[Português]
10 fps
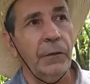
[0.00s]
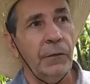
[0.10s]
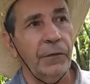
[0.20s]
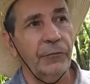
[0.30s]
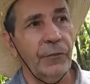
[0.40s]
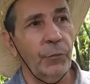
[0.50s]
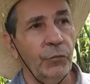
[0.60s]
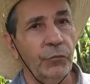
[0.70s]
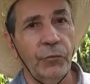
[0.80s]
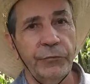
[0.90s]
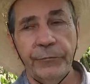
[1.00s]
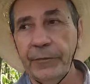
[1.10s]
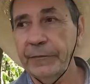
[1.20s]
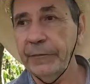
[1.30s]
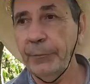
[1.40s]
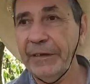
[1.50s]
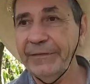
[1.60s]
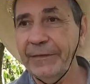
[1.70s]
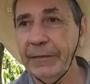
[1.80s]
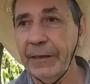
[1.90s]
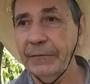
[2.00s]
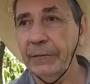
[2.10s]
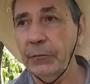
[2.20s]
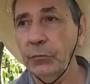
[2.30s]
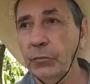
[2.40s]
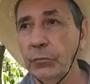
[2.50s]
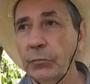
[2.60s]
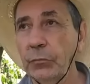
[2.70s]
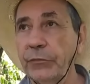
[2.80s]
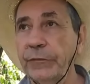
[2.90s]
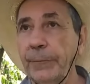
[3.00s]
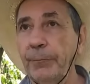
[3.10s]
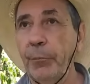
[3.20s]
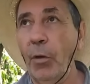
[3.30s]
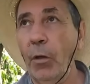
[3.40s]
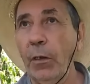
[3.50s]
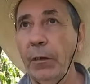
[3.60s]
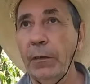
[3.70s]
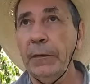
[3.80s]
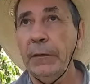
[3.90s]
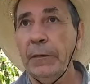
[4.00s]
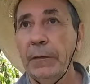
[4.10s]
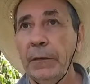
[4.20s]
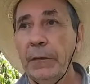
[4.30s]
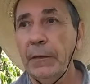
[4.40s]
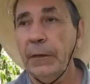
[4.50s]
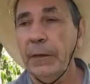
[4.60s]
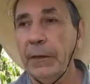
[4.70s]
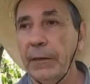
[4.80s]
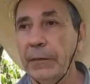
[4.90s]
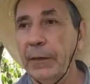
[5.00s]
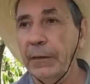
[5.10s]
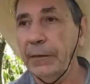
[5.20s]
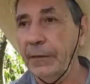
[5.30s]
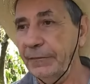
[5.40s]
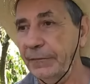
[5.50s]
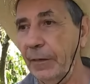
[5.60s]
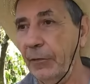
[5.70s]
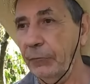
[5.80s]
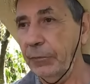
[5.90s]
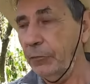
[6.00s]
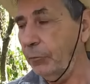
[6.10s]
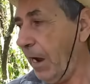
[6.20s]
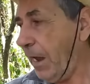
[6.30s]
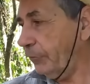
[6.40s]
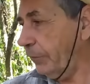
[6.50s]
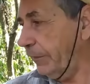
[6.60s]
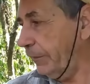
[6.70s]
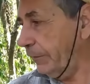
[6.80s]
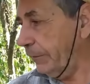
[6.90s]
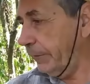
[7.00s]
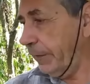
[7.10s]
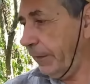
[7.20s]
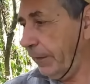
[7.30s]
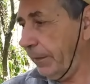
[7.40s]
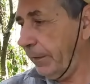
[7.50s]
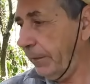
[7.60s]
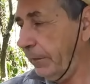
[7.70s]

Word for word: Nós vamos hoje fazer a apresentação de um cipó é, da, da selva, do mato aí, que é